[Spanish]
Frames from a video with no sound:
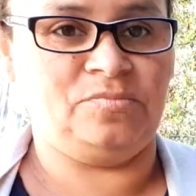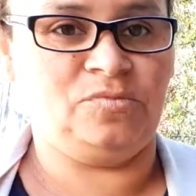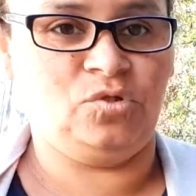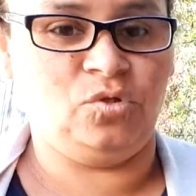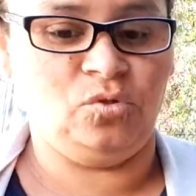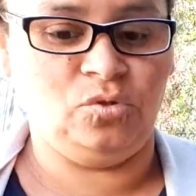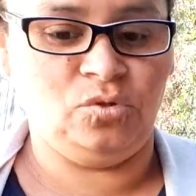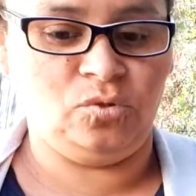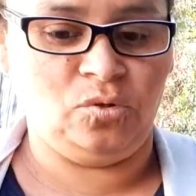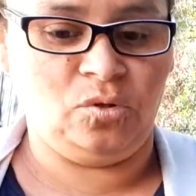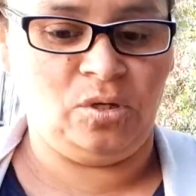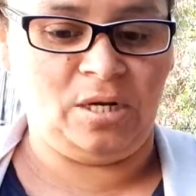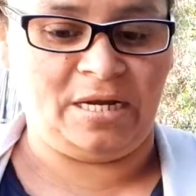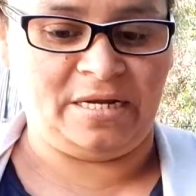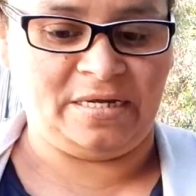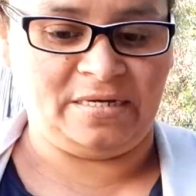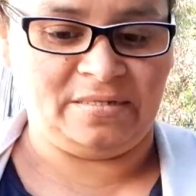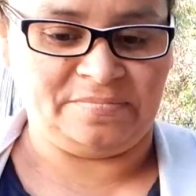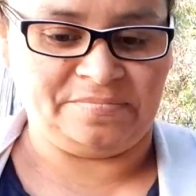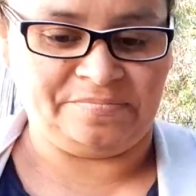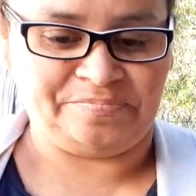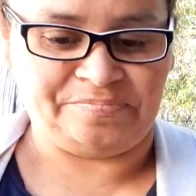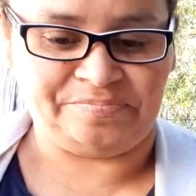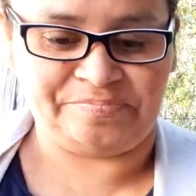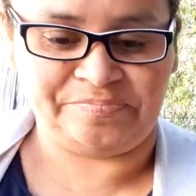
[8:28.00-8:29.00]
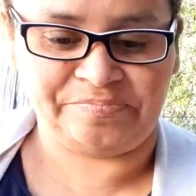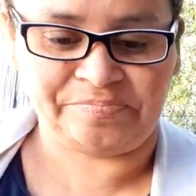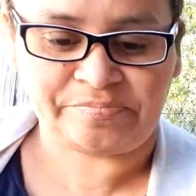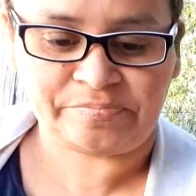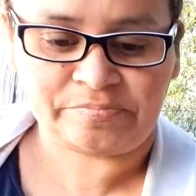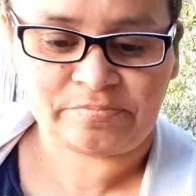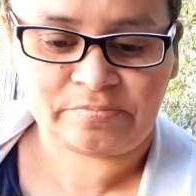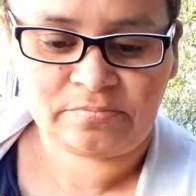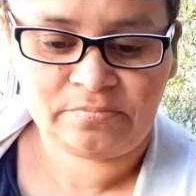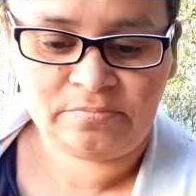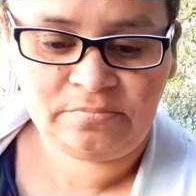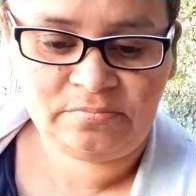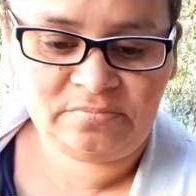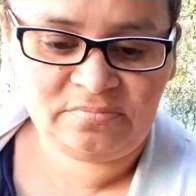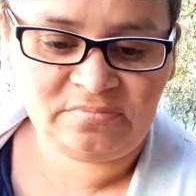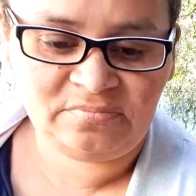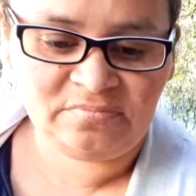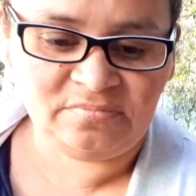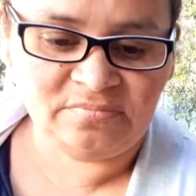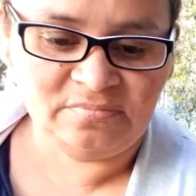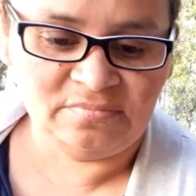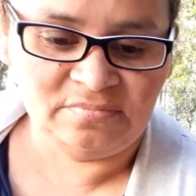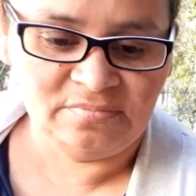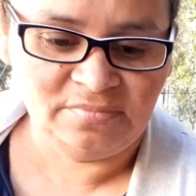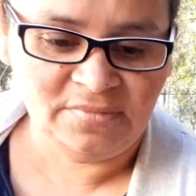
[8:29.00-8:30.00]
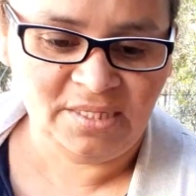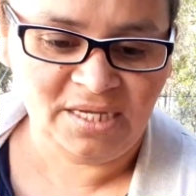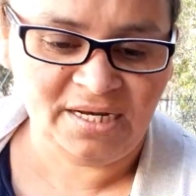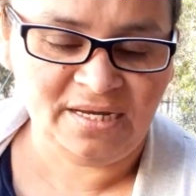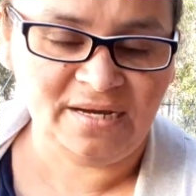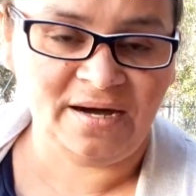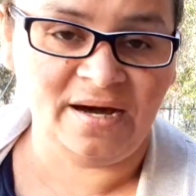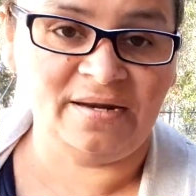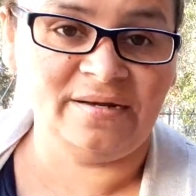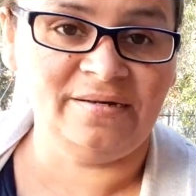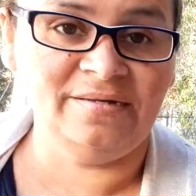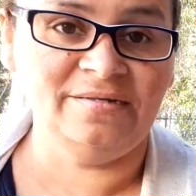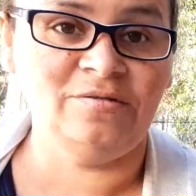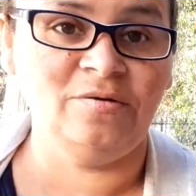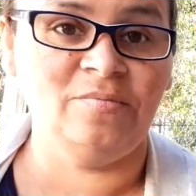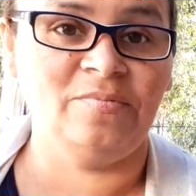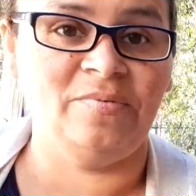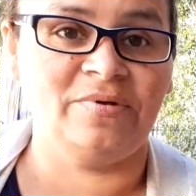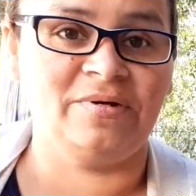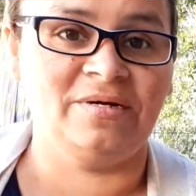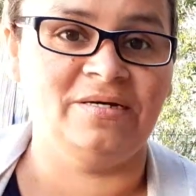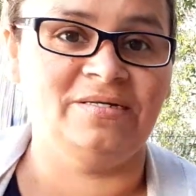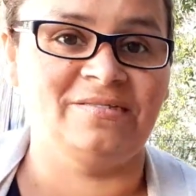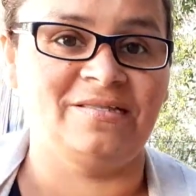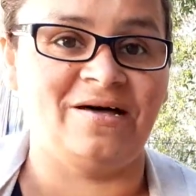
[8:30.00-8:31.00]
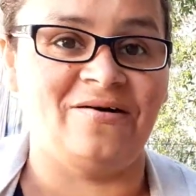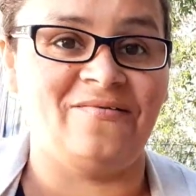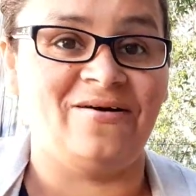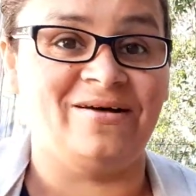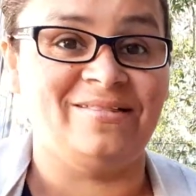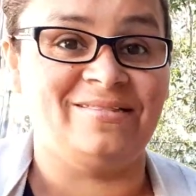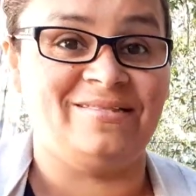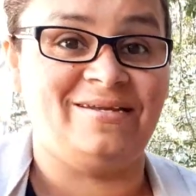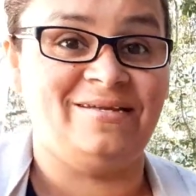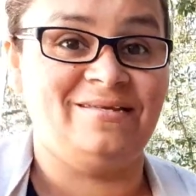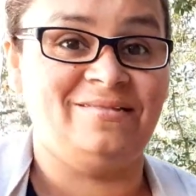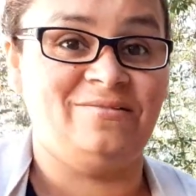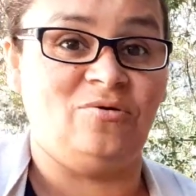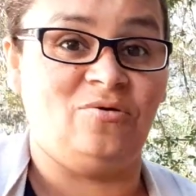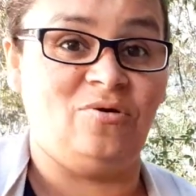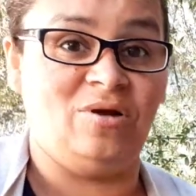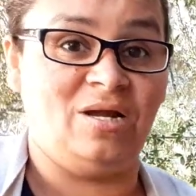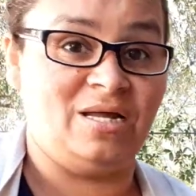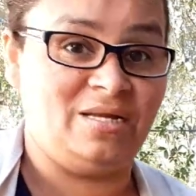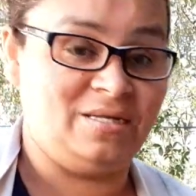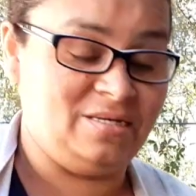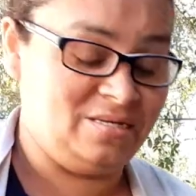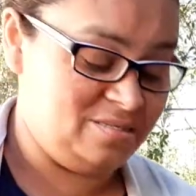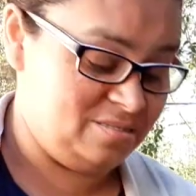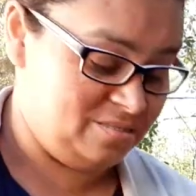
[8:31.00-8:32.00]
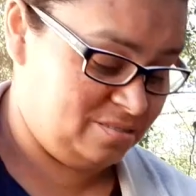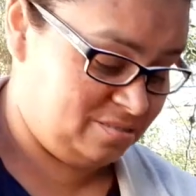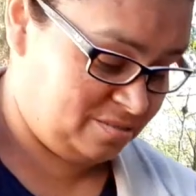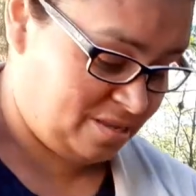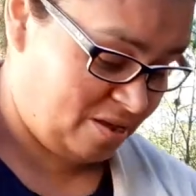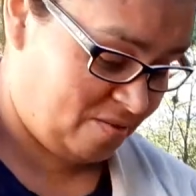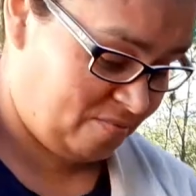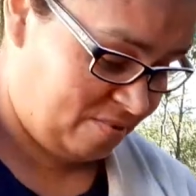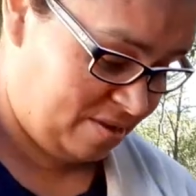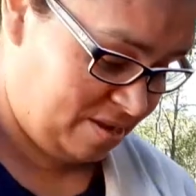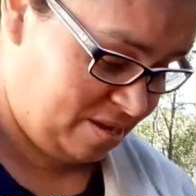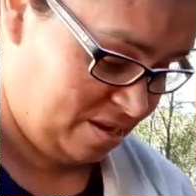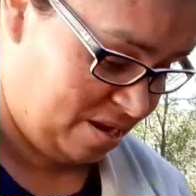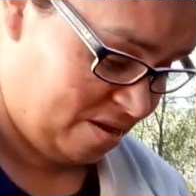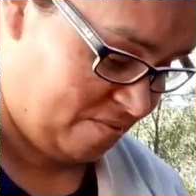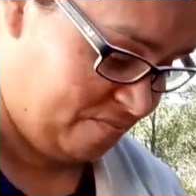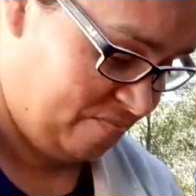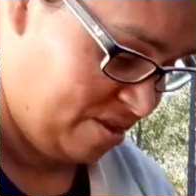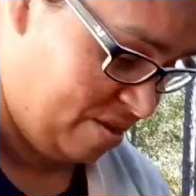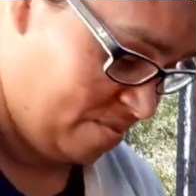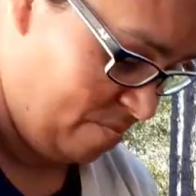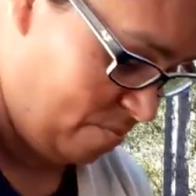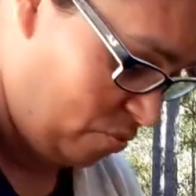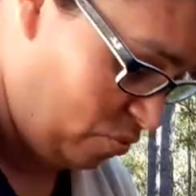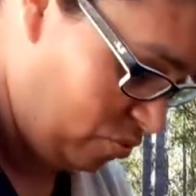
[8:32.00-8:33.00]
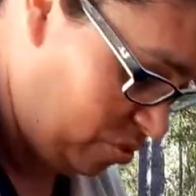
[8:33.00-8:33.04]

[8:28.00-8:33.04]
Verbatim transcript: dos dólares. el carrito porque estaba tres dólares y era bien